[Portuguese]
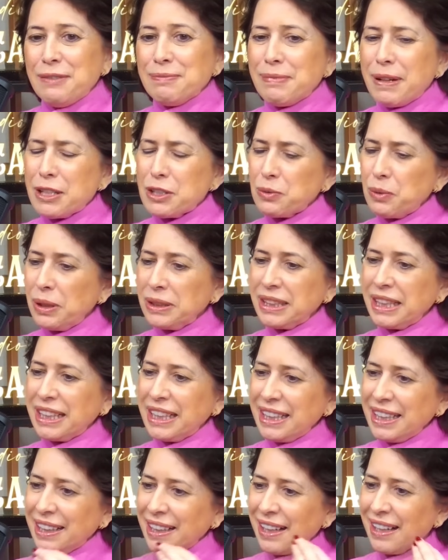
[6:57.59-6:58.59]
Mas quando a
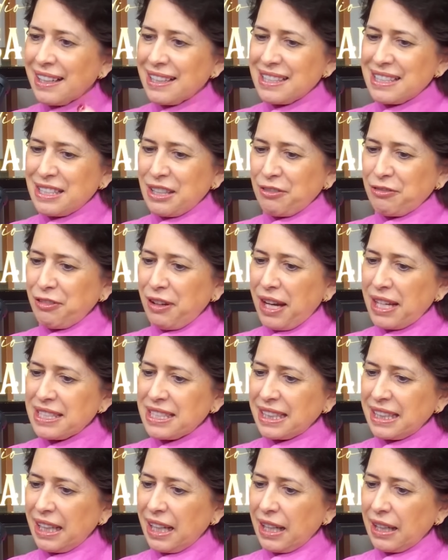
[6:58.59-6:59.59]
criança faz
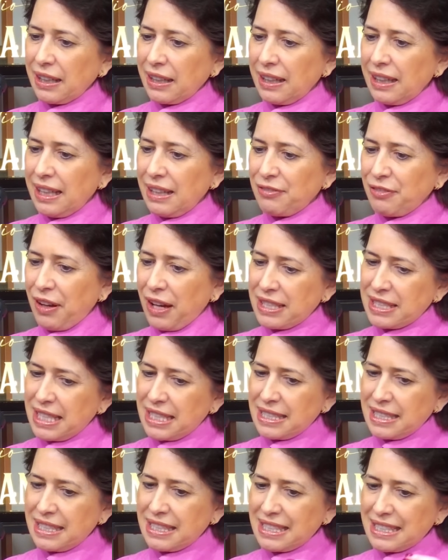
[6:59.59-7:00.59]
aquela faz
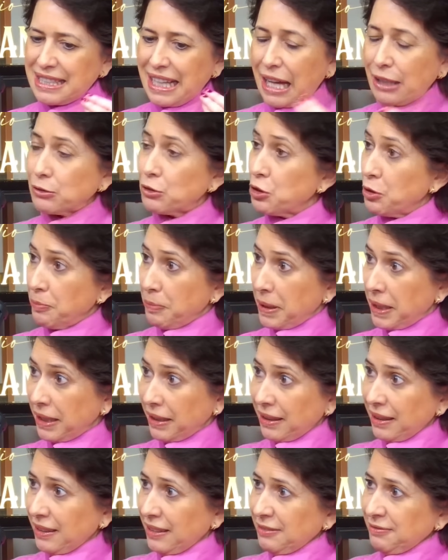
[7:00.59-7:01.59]
esse estado de
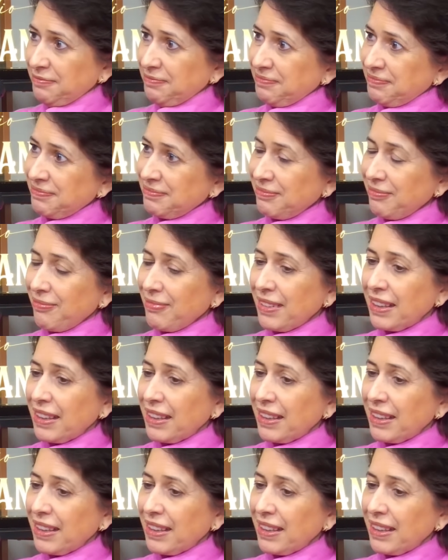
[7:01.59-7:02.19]
birra, uhum.